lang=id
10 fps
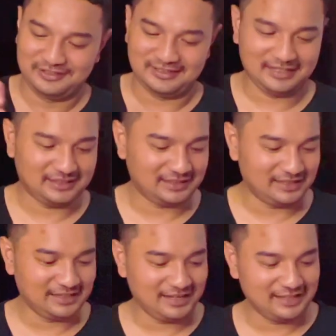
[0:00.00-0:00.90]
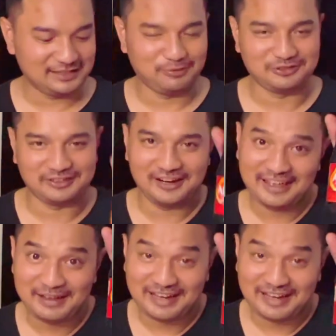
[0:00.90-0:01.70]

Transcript: muncrat ini sponsor oleh